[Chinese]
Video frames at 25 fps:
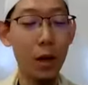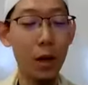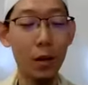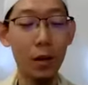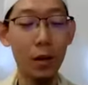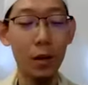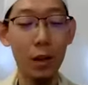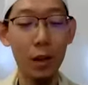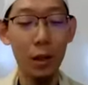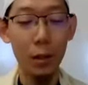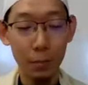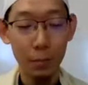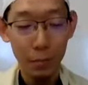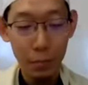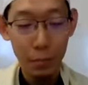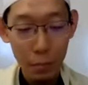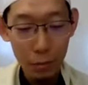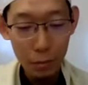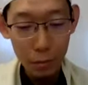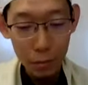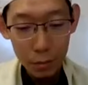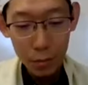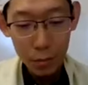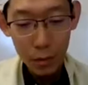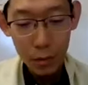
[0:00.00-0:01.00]
怕侬了，
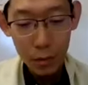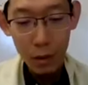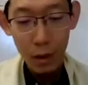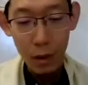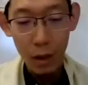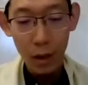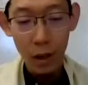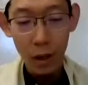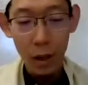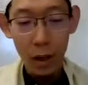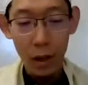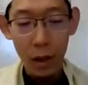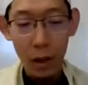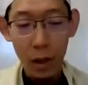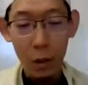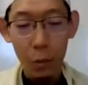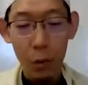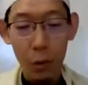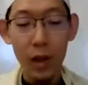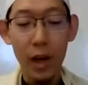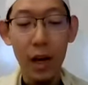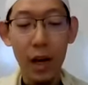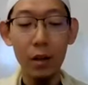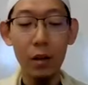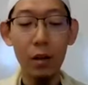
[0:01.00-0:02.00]

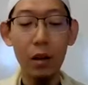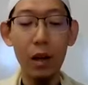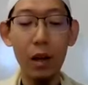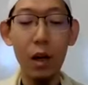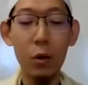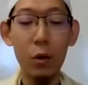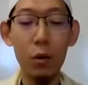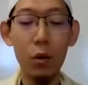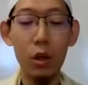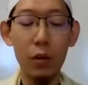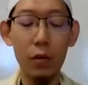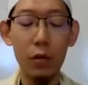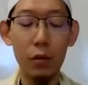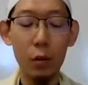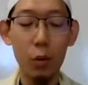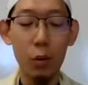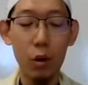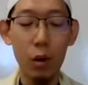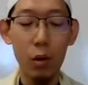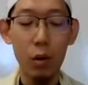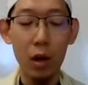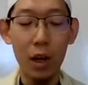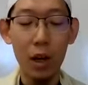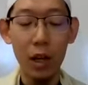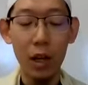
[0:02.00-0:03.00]
我看到和合
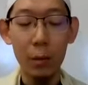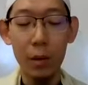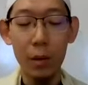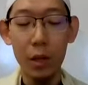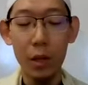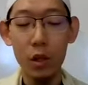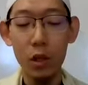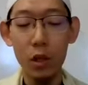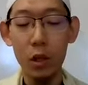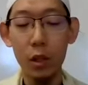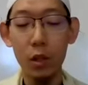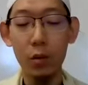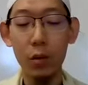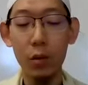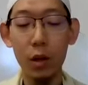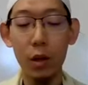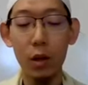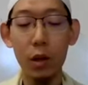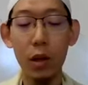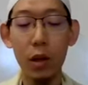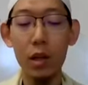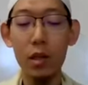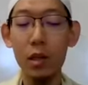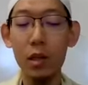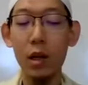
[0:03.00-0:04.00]
古拉拉 h i m 这是因为
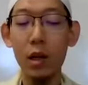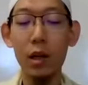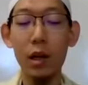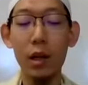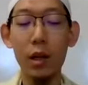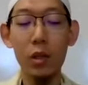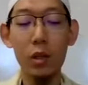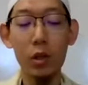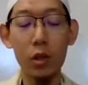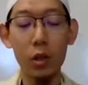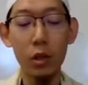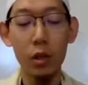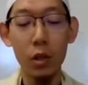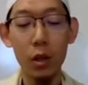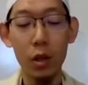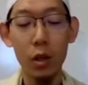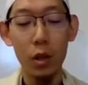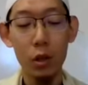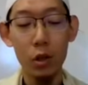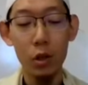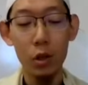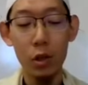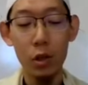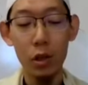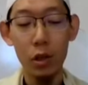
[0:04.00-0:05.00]
阿拉向来是。
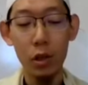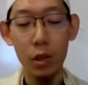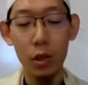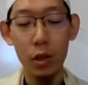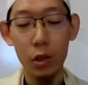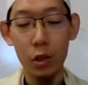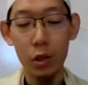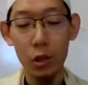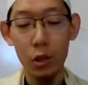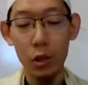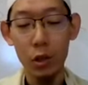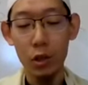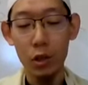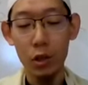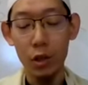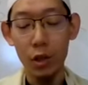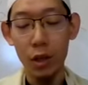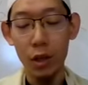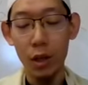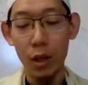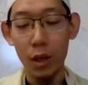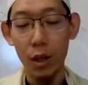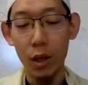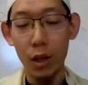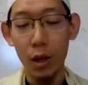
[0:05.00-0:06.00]
致赦的是致
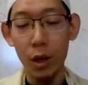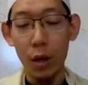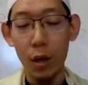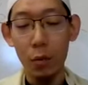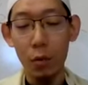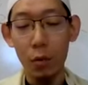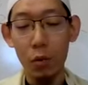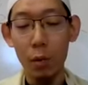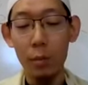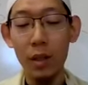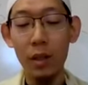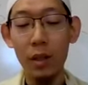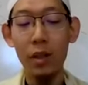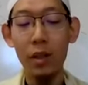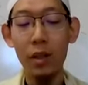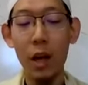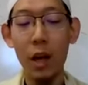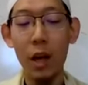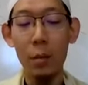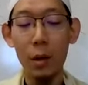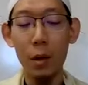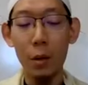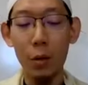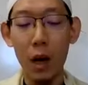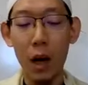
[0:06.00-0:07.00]
辞的，我们
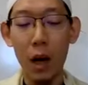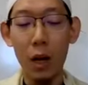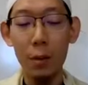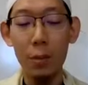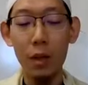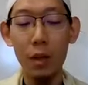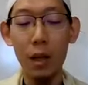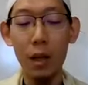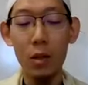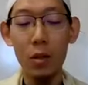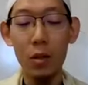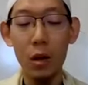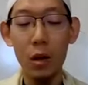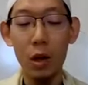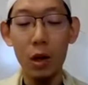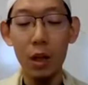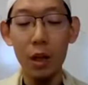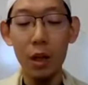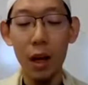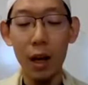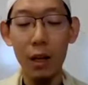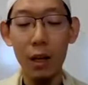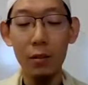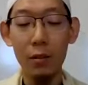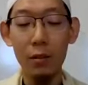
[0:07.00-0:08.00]
他巴瓦阿米莱索
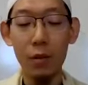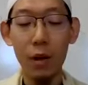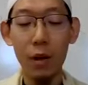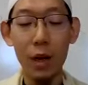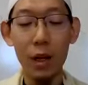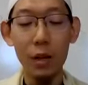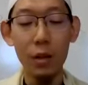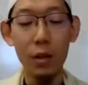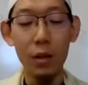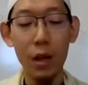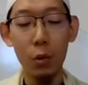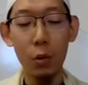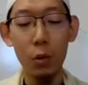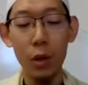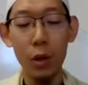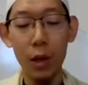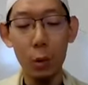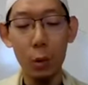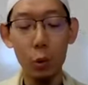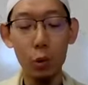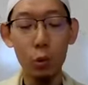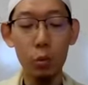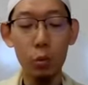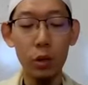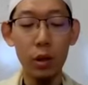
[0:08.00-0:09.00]
里汉法因那胡
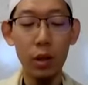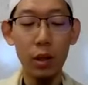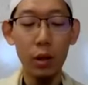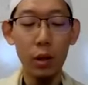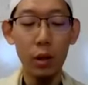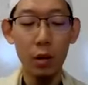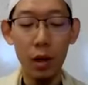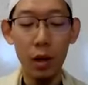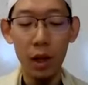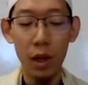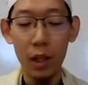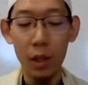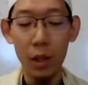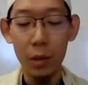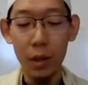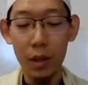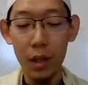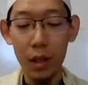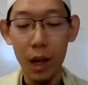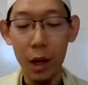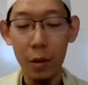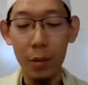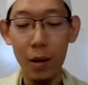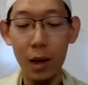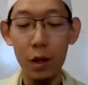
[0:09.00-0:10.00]
也突布伊拉拉希巴
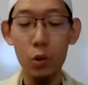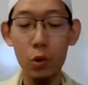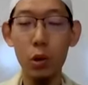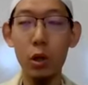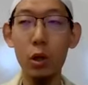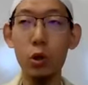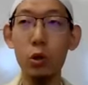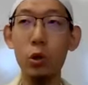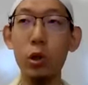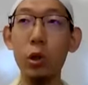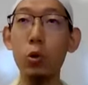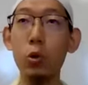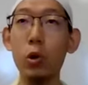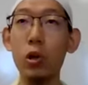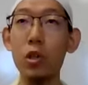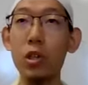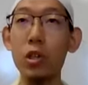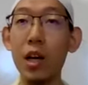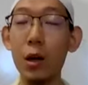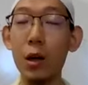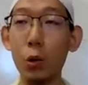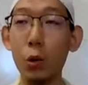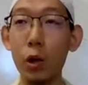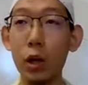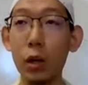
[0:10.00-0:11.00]
他巴，所以谁如果
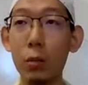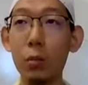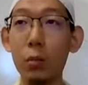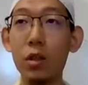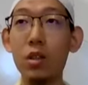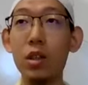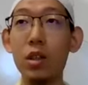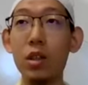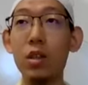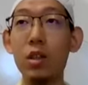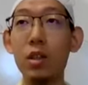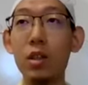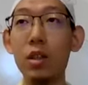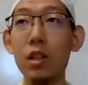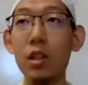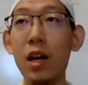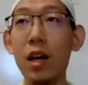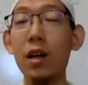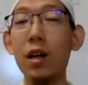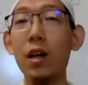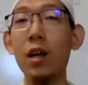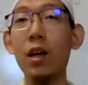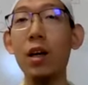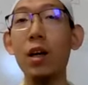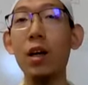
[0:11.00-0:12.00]
忏悔并且行
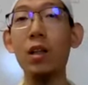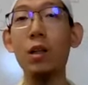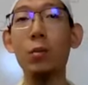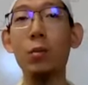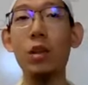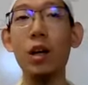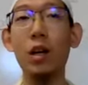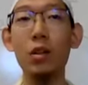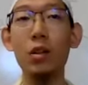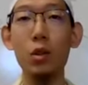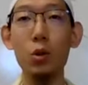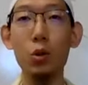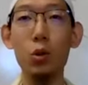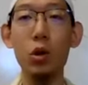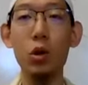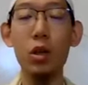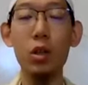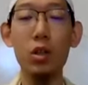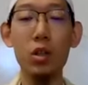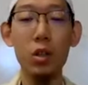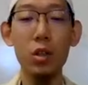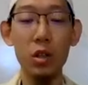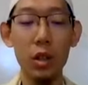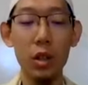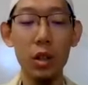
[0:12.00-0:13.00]
善，那么他的确
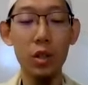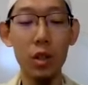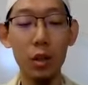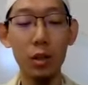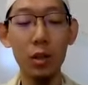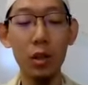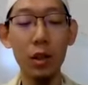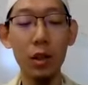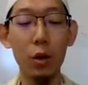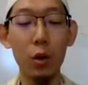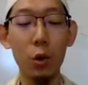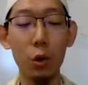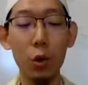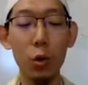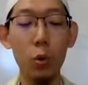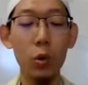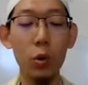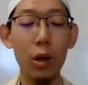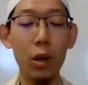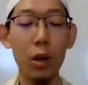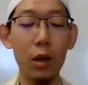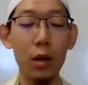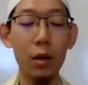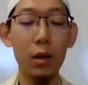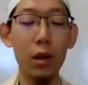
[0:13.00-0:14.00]
已经真诚的回
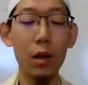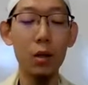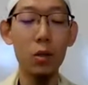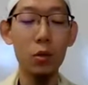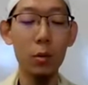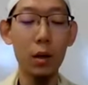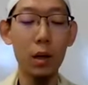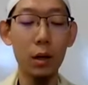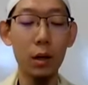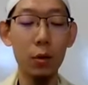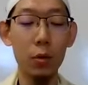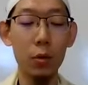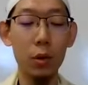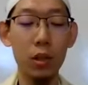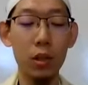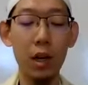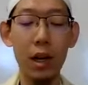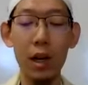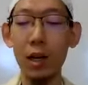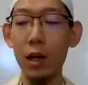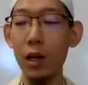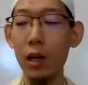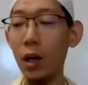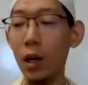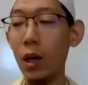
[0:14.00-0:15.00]
归了拉苏潘的国
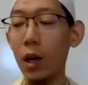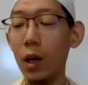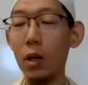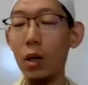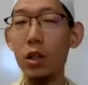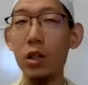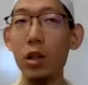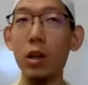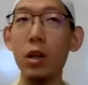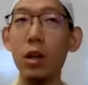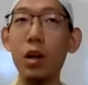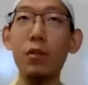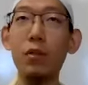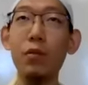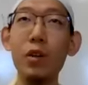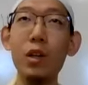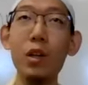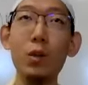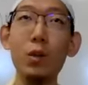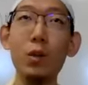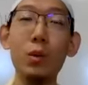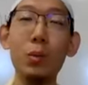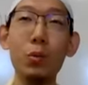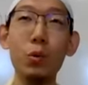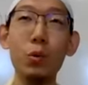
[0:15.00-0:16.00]
差了。这个
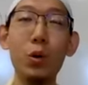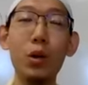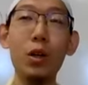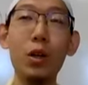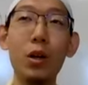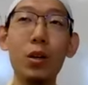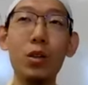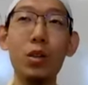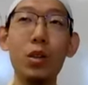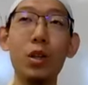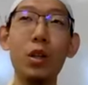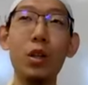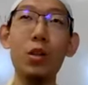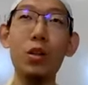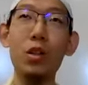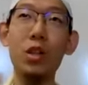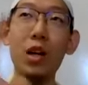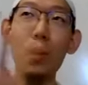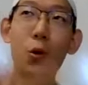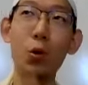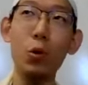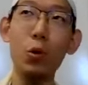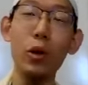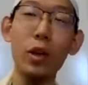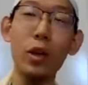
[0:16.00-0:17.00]
为什么不断的要提到
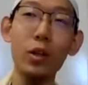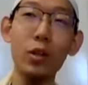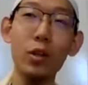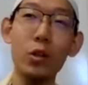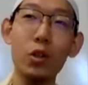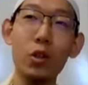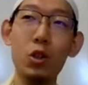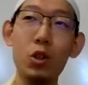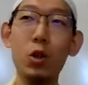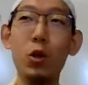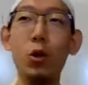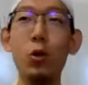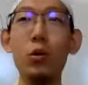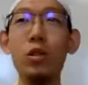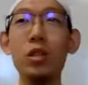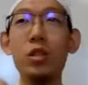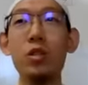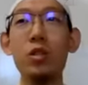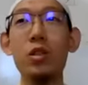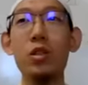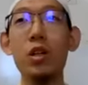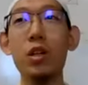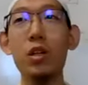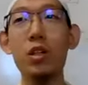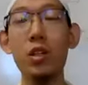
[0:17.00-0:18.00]
忏悔之后
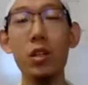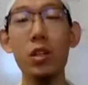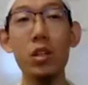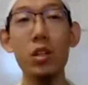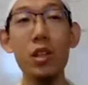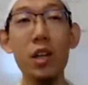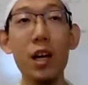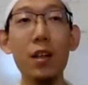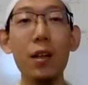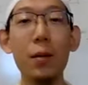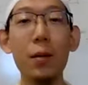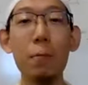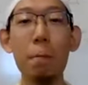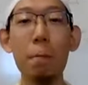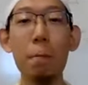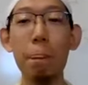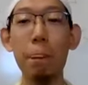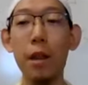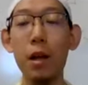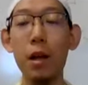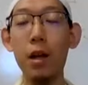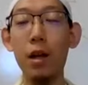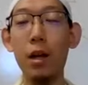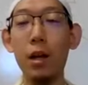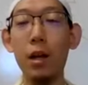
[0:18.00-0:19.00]
紧接着行善呢？
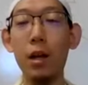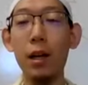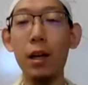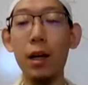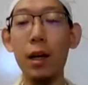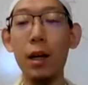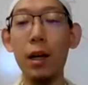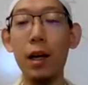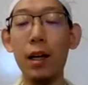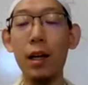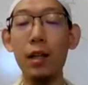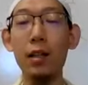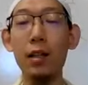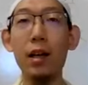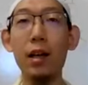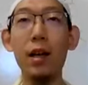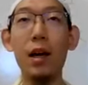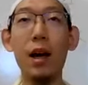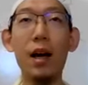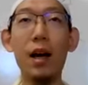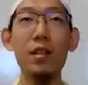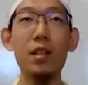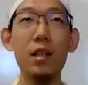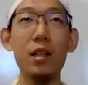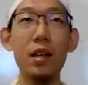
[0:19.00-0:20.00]
呃，因那
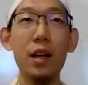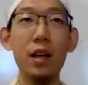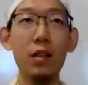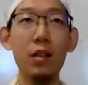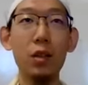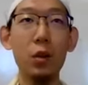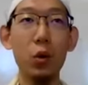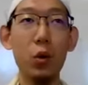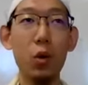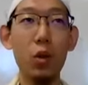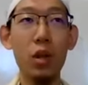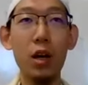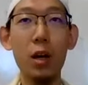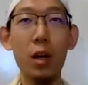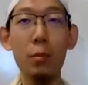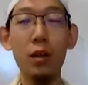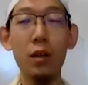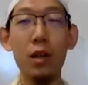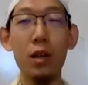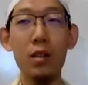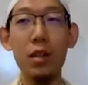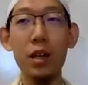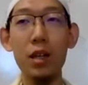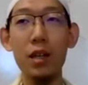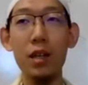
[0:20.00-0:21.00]
了哈萨奈提乌斯希
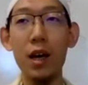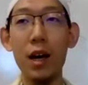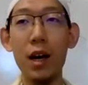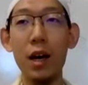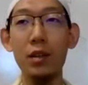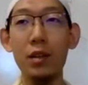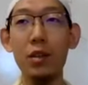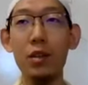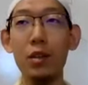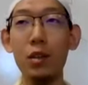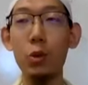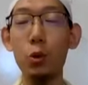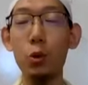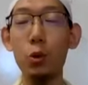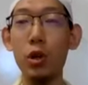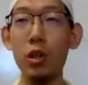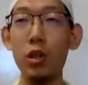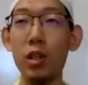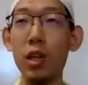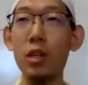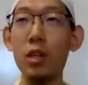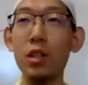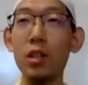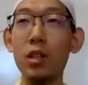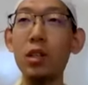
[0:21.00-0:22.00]
布纳 y a t 的
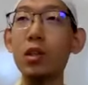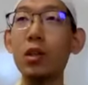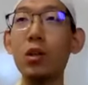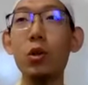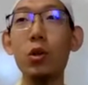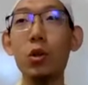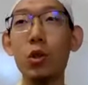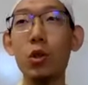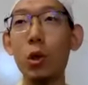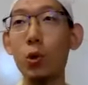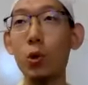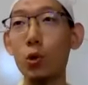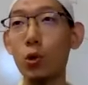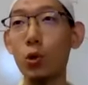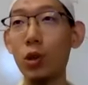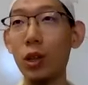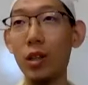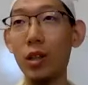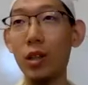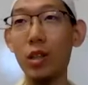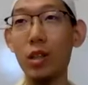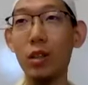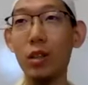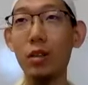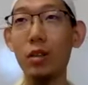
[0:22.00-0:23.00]
确善行能够消除
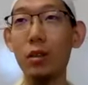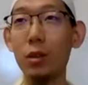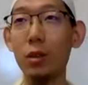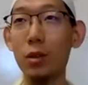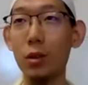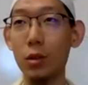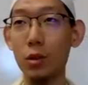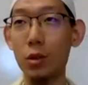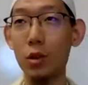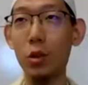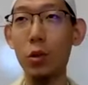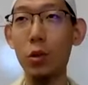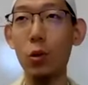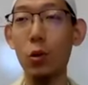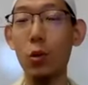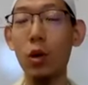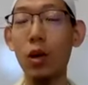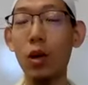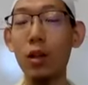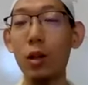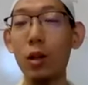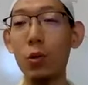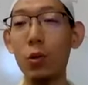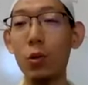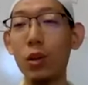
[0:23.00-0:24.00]
恶行，这是古
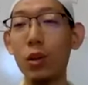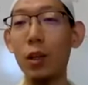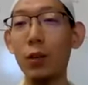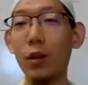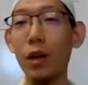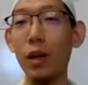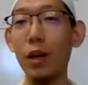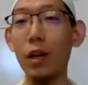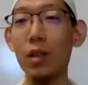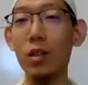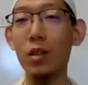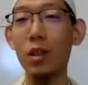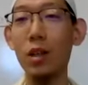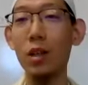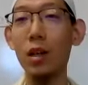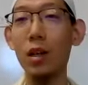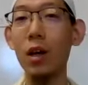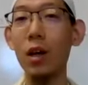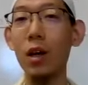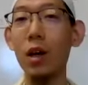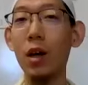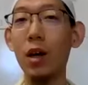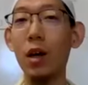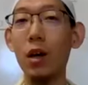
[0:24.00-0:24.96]
兰当中的另外一节。